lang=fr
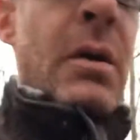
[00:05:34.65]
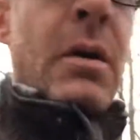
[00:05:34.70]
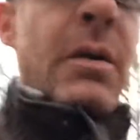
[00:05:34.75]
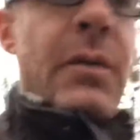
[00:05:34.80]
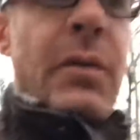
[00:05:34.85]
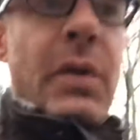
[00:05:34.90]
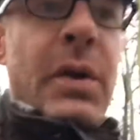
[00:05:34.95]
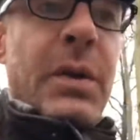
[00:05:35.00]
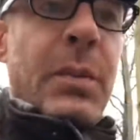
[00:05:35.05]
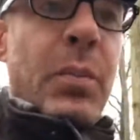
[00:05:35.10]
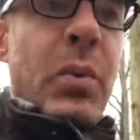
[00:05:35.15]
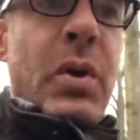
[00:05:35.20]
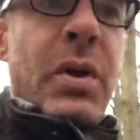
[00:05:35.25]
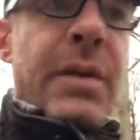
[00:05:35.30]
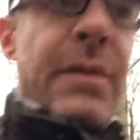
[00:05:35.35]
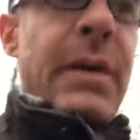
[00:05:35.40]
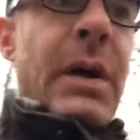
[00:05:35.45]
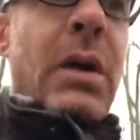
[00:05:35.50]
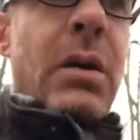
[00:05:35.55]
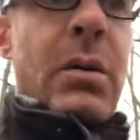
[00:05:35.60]
Il faut être
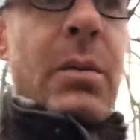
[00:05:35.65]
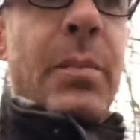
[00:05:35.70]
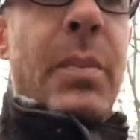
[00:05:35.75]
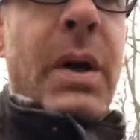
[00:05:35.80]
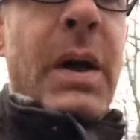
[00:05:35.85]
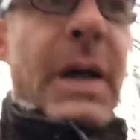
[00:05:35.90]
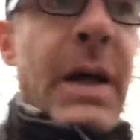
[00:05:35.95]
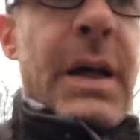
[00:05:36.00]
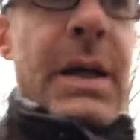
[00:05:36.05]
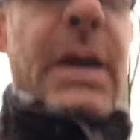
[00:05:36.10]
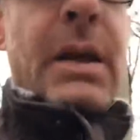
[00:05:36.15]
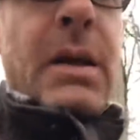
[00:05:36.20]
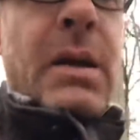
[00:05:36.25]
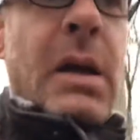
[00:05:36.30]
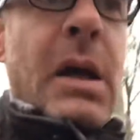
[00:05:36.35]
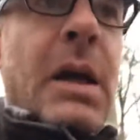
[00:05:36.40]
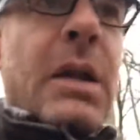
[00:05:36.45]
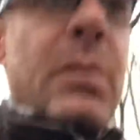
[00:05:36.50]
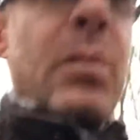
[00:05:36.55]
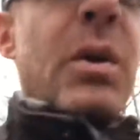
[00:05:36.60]
polyvalent, pareil,
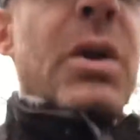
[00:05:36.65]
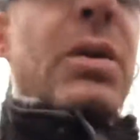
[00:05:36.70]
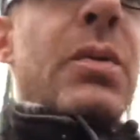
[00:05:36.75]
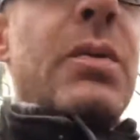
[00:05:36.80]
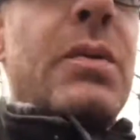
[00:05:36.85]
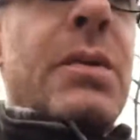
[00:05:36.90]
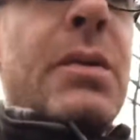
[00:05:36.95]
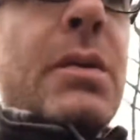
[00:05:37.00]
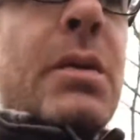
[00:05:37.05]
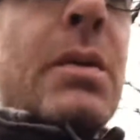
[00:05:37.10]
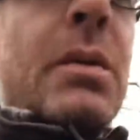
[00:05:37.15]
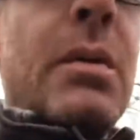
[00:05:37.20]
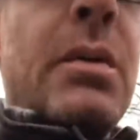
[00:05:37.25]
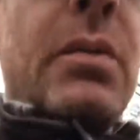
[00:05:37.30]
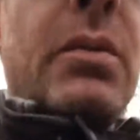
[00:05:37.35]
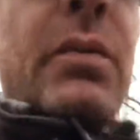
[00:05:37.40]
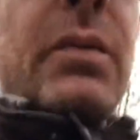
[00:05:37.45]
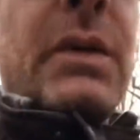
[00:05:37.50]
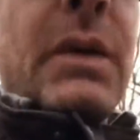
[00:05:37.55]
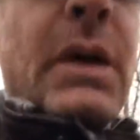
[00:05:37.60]
être minutieux,
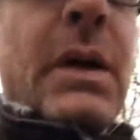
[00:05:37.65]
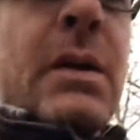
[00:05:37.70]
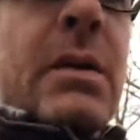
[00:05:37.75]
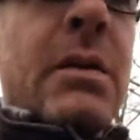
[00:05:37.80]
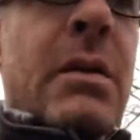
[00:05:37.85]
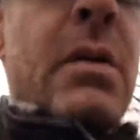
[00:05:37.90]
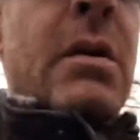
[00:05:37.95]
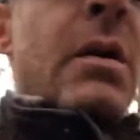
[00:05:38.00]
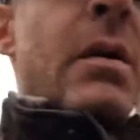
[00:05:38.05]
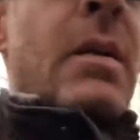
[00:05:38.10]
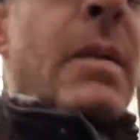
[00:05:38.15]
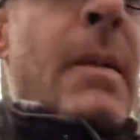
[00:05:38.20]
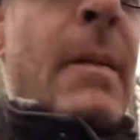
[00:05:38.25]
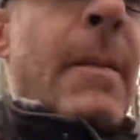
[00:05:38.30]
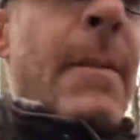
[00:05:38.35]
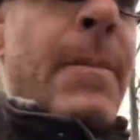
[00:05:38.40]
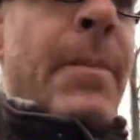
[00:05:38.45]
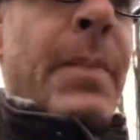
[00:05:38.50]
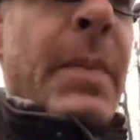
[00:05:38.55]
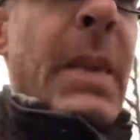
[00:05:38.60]
tout ça.
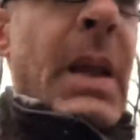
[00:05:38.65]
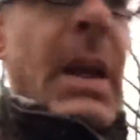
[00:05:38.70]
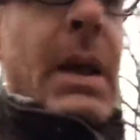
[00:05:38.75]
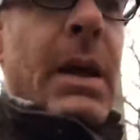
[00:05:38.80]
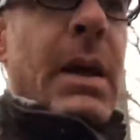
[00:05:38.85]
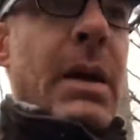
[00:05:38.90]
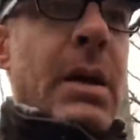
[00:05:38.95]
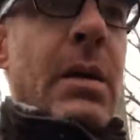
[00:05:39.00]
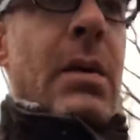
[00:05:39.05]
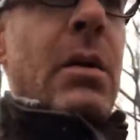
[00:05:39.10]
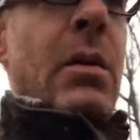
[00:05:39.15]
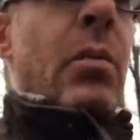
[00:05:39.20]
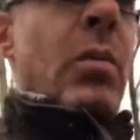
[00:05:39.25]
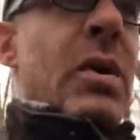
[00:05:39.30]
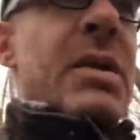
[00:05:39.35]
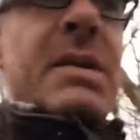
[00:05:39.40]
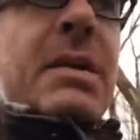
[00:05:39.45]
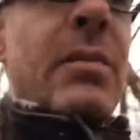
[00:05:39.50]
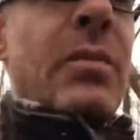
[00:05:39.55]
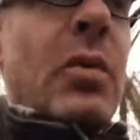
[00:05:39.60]
Et euh, moi,
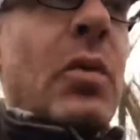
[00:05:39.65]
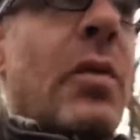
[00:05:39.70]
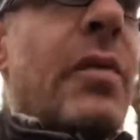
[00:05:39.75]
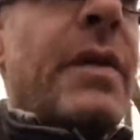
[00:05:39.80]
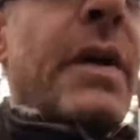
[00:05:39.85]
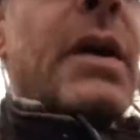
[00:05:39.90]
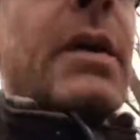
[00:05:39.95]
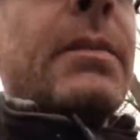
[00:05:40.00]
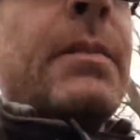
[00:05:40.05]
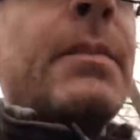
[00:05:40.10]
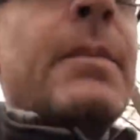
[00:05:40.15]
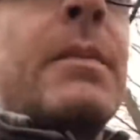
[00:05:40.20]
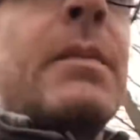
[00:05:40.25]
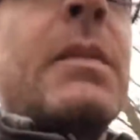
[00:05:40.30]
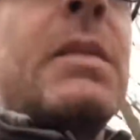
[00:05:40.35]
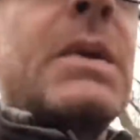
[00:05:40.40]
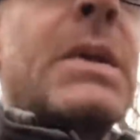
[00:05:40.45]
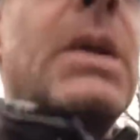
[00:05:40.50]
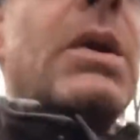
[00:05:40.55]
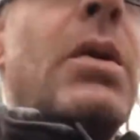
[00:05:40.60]
ça me convient.
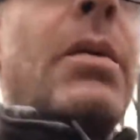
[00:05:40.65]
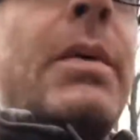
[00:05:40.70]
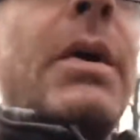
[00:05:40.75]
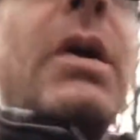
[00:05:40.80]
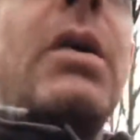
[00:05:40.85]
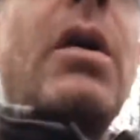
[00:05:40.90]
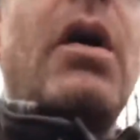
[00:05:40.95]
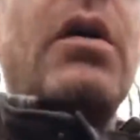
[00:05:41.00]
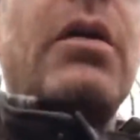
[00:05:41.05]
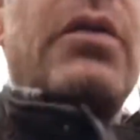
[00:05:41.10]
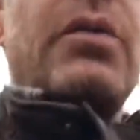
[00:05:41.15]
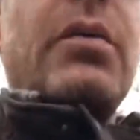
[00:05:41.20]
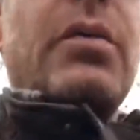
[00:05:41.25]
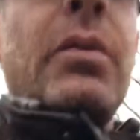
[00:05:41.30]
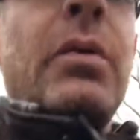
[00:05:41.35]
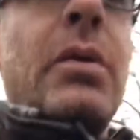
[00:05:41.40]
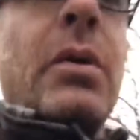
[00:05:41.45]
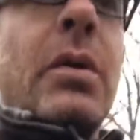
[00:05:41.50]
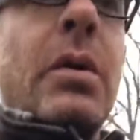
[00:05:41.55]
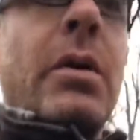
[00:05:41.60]
C'est dans mes cordes,
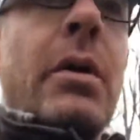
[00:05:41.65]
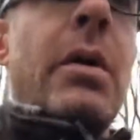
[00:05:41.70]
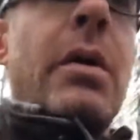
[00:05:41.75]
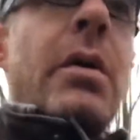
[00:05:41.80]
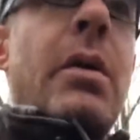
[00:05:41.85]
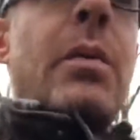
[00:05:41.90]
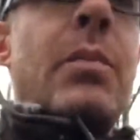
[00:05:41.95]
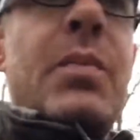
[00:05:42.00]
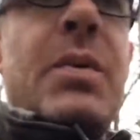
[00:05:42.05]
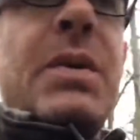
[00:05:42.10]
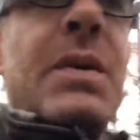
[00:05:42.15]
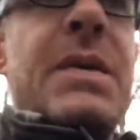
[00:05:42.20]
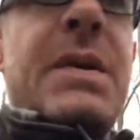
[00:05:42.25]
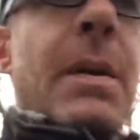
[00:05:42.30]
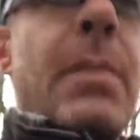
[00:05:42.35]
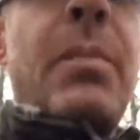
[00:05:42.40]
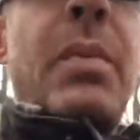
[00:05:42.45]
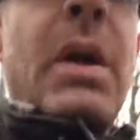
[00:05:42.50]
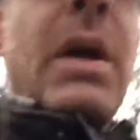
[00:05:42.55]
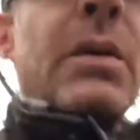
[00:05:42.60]
donc, et puis ça
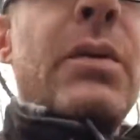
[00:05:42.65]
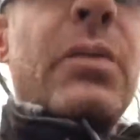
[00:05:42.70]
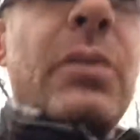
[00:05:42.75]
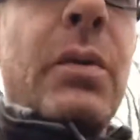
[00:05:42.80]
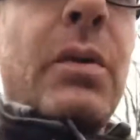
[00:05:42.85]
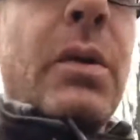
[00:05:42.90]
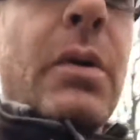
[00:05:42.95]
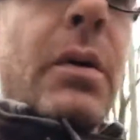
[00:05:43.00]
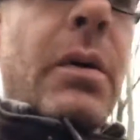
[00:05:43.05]
me plaît, donc...